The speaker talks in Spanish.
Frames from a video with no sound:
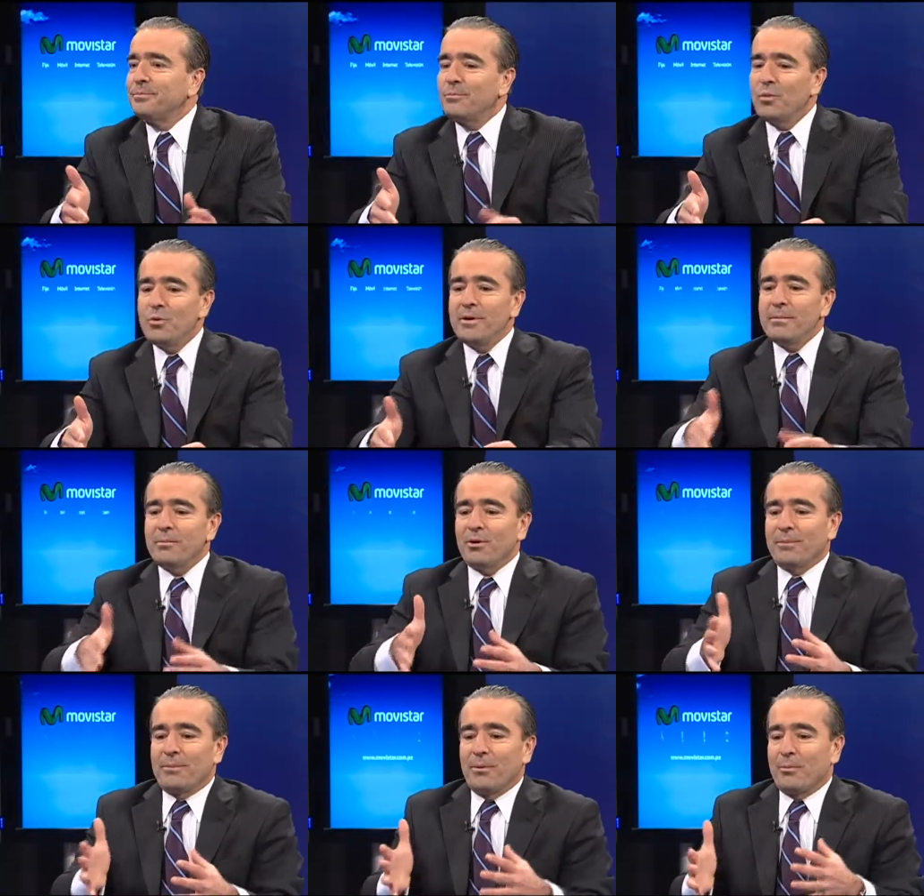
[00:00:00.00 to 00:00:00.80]
muy bien,
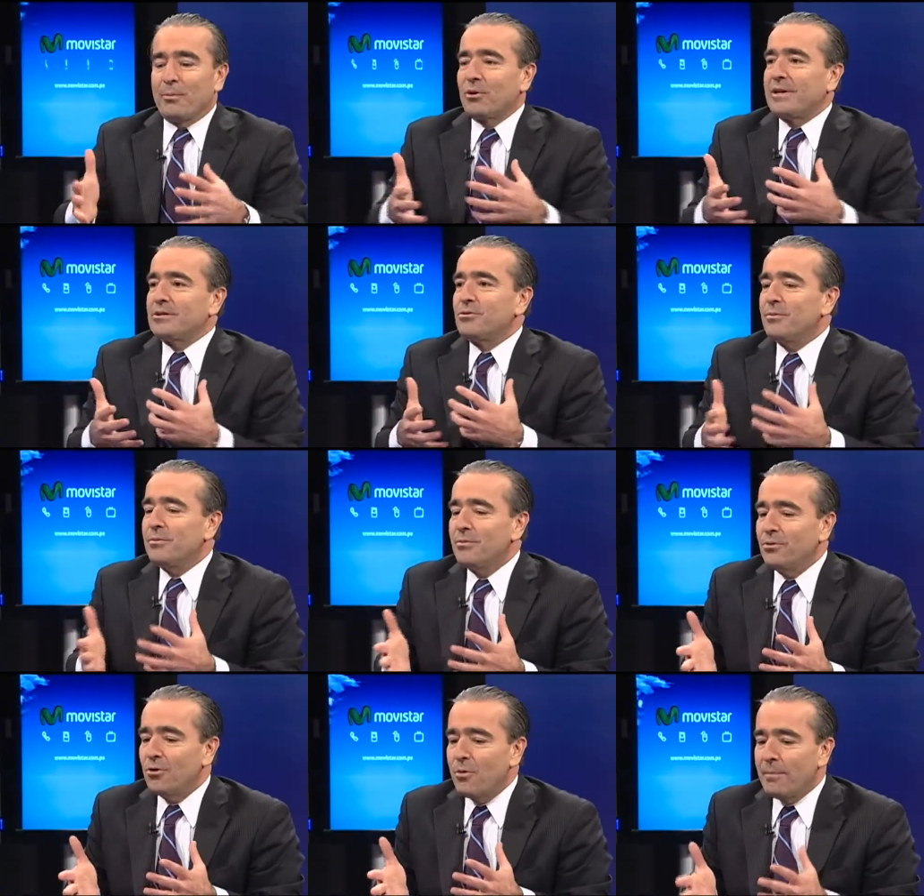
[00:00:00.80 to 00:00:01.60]
porque
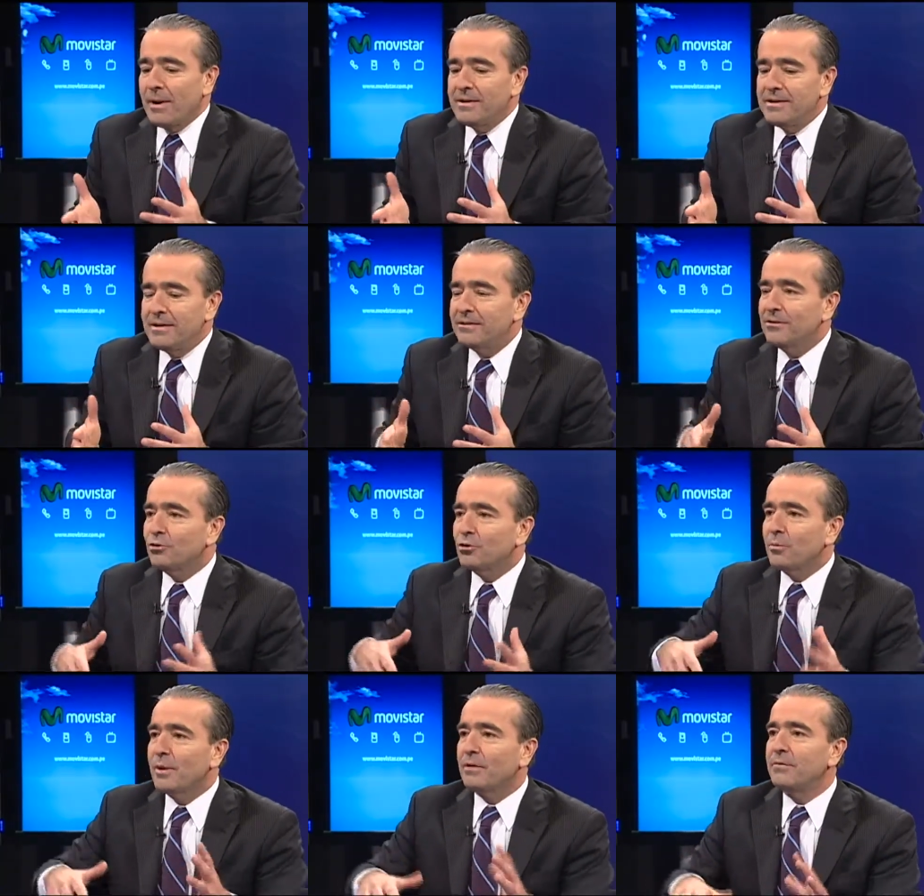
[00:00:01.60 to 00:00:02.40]
son compañías de
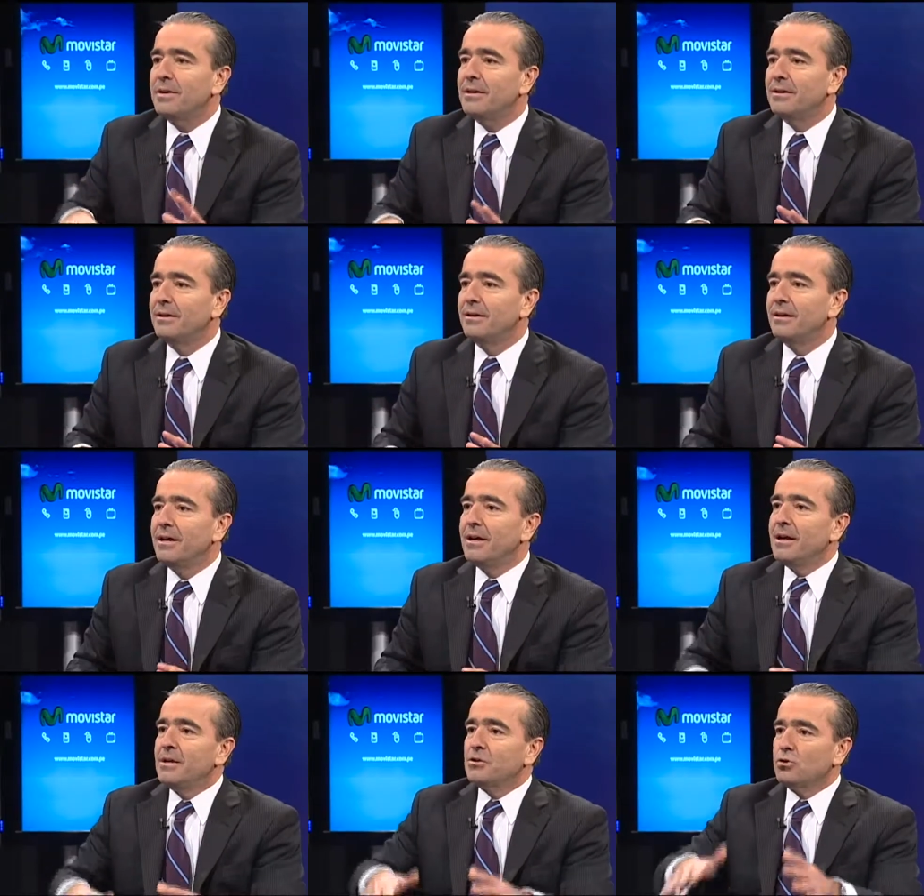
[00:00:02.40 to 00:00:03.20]
otro perfil
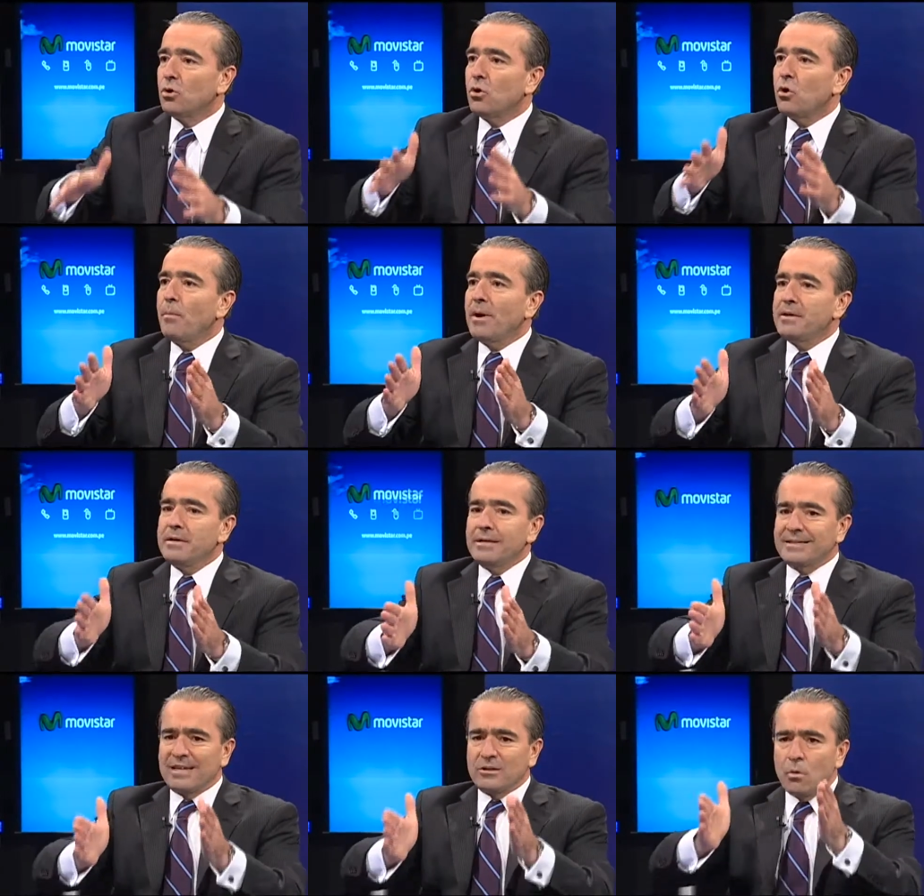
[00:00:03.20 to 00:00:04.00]
son
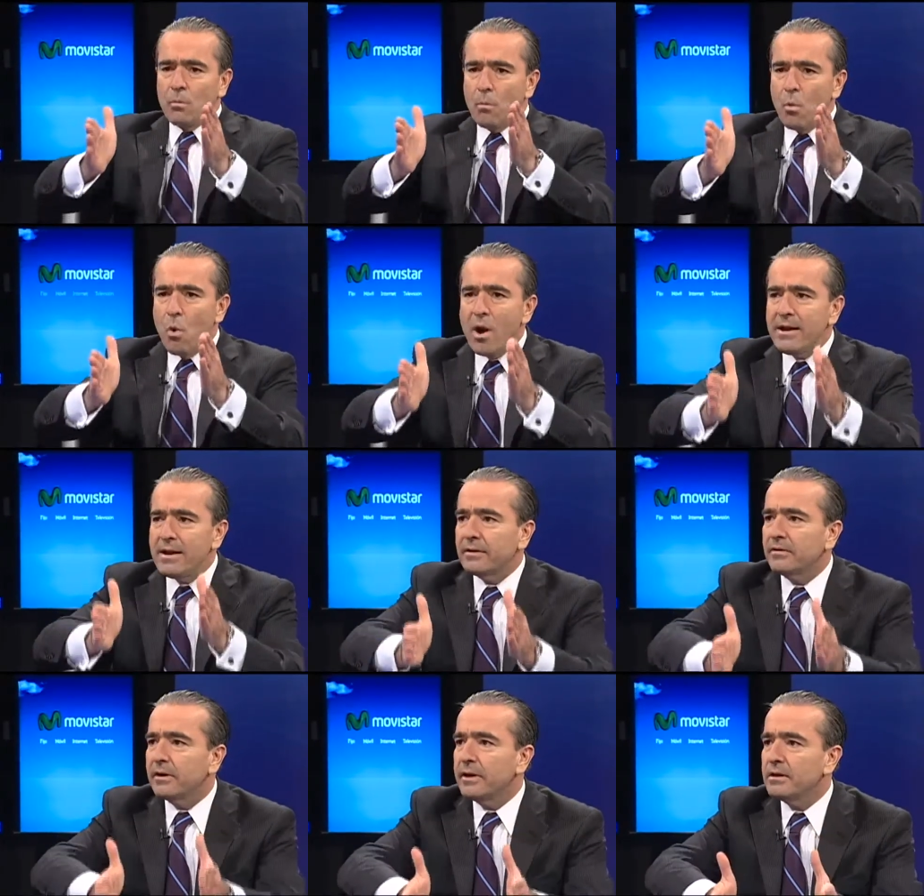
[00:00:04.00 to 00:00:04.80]
compañías que son
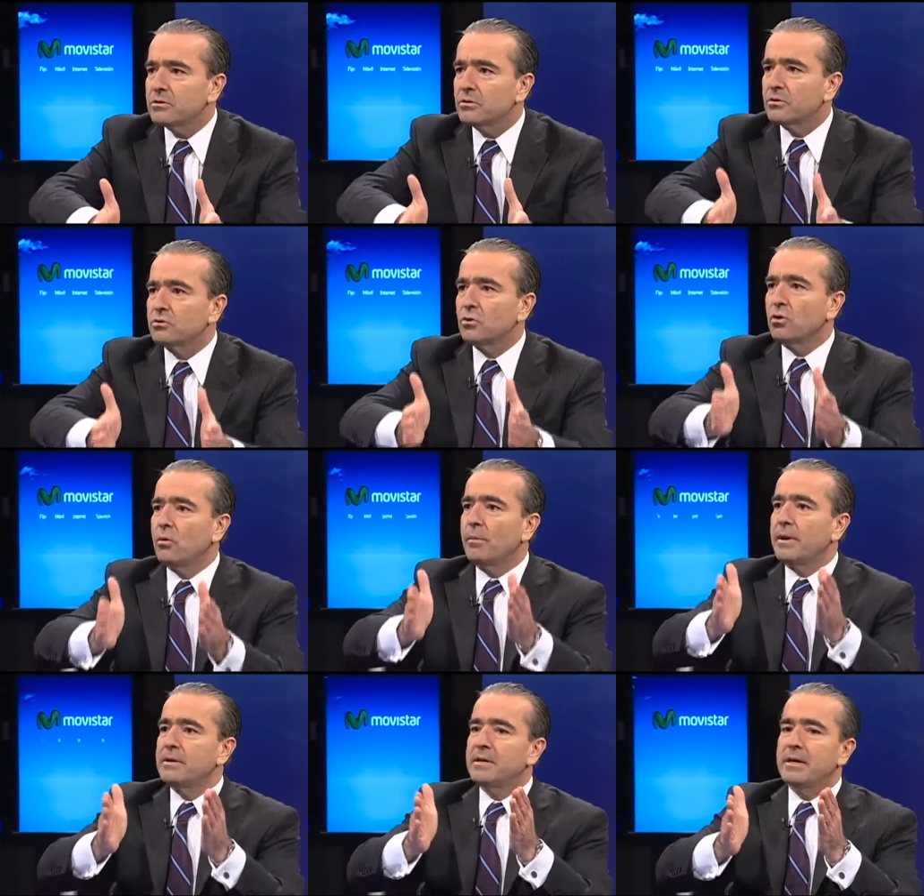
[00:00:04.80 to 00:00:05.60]
buenas en eso, son
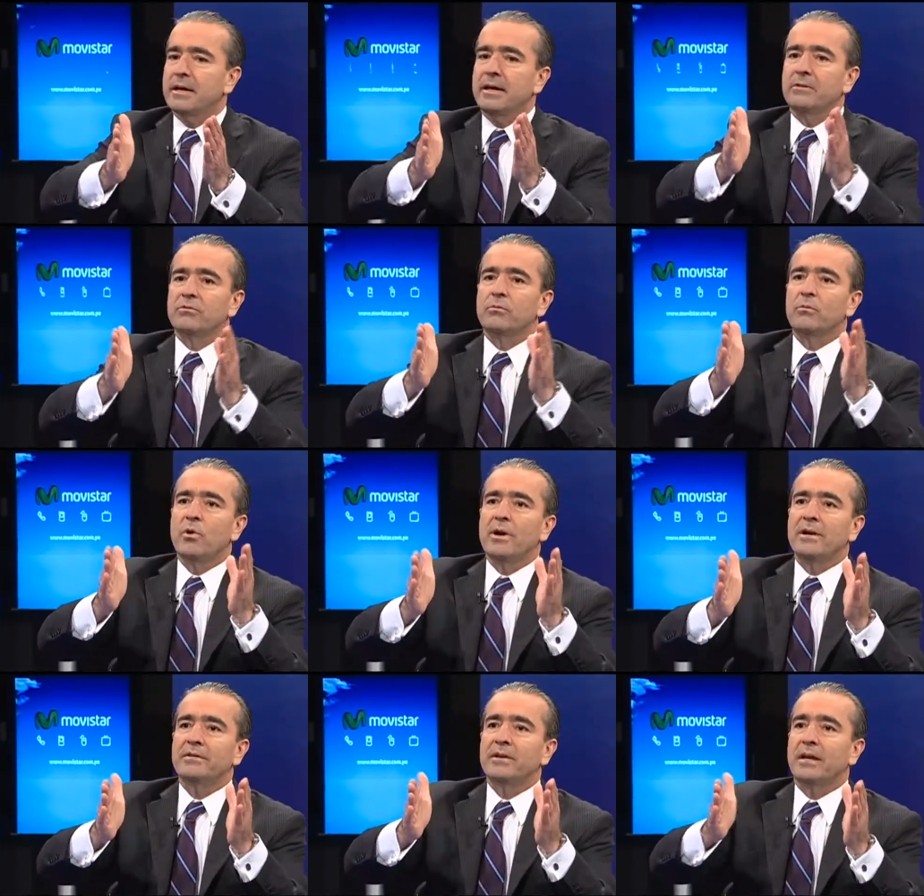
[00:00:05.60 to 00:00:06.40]
compañías que son
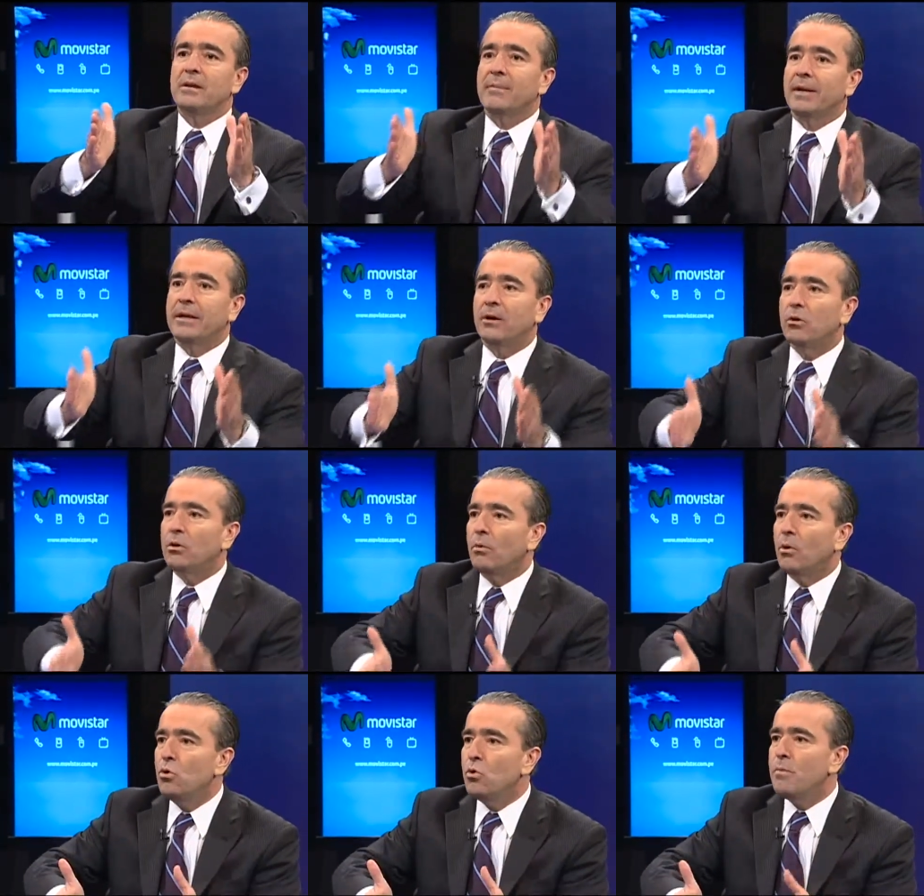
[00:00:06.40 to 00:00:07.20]
buenas en el manejo de
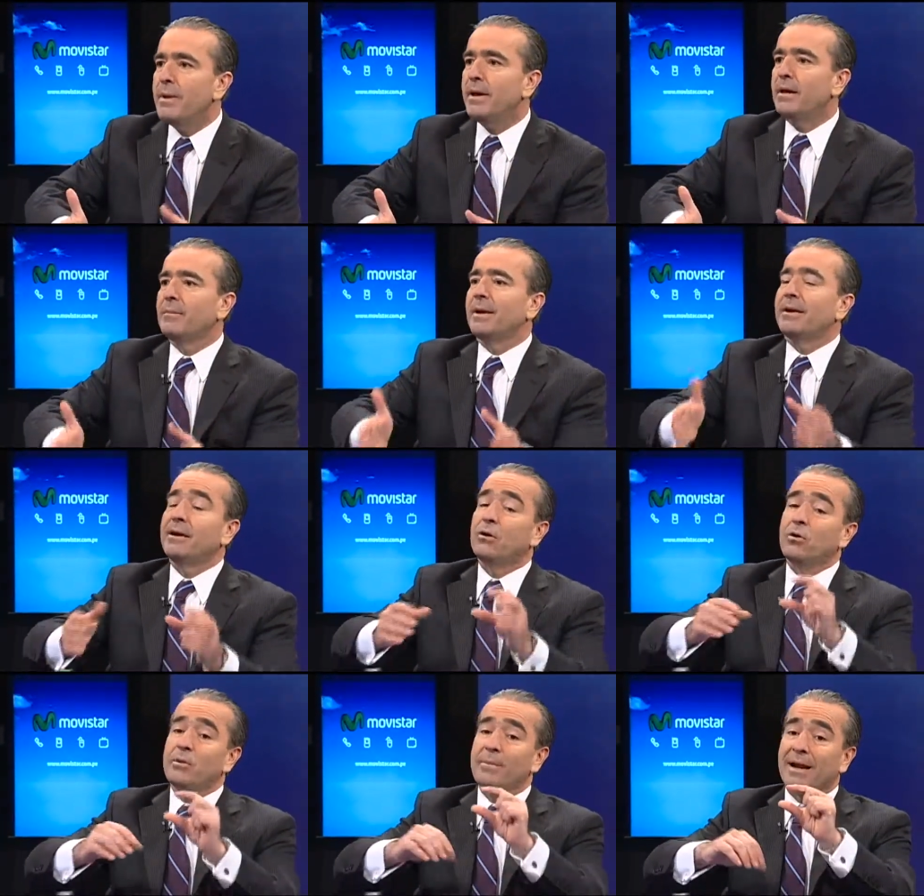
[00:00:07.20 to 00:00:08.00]
volumen, en el
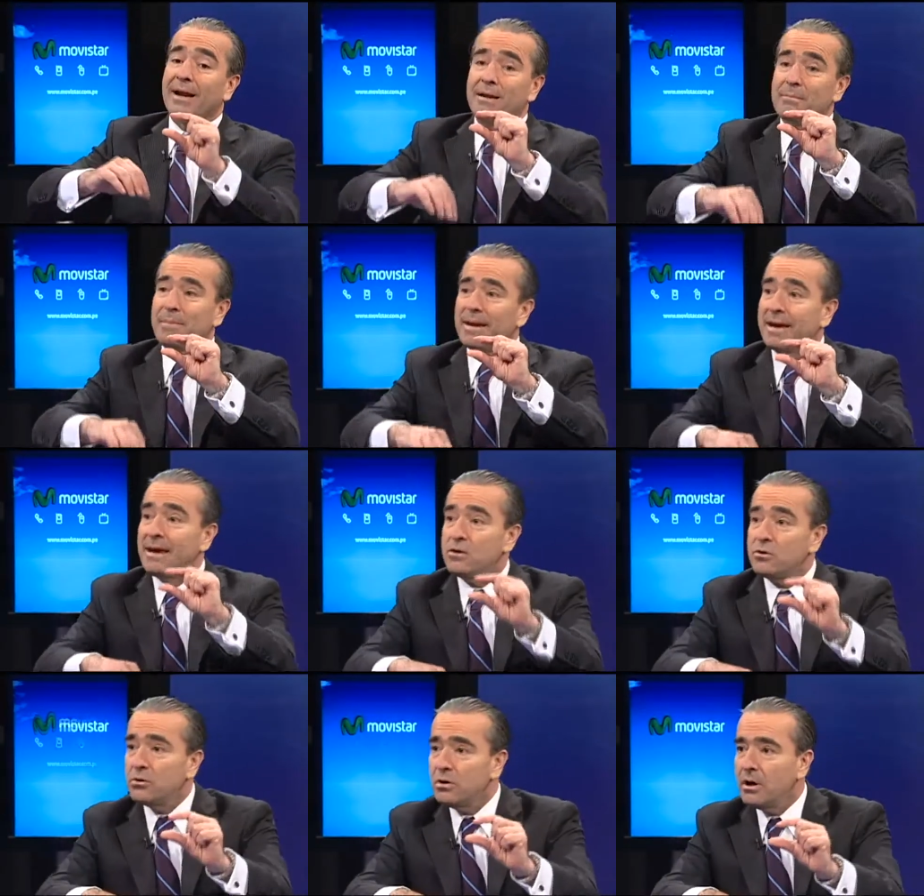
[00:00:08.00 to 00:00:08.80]
manejo de margen
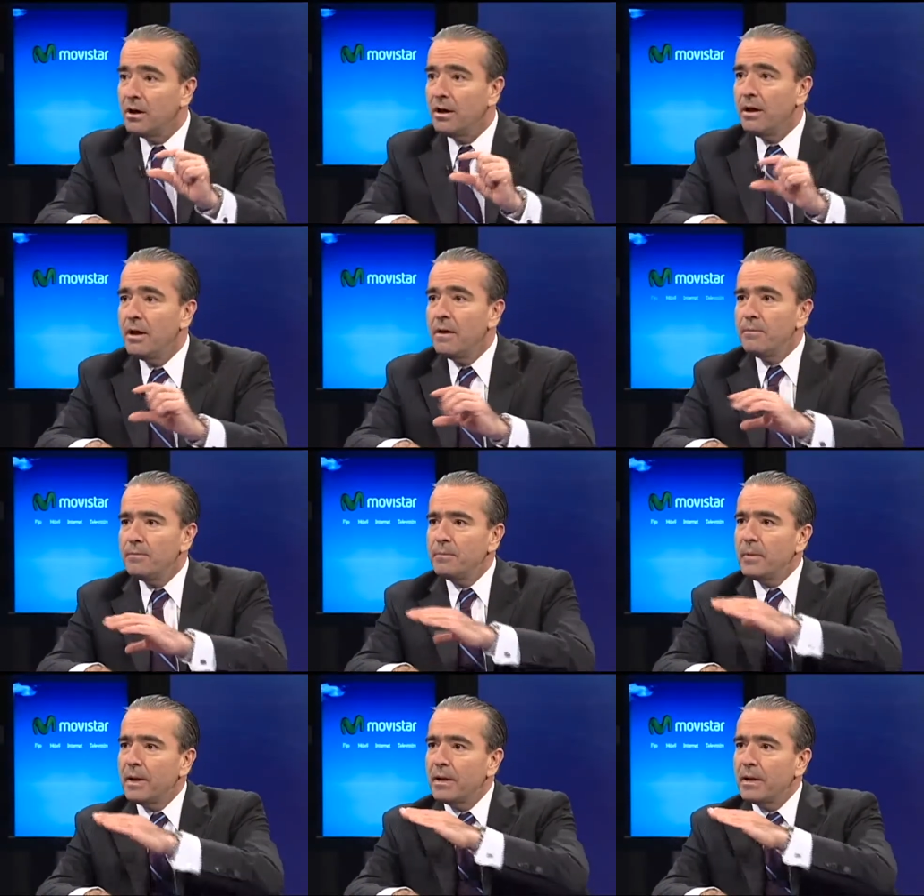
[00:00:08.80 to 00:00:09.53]
pequeño, Correcto.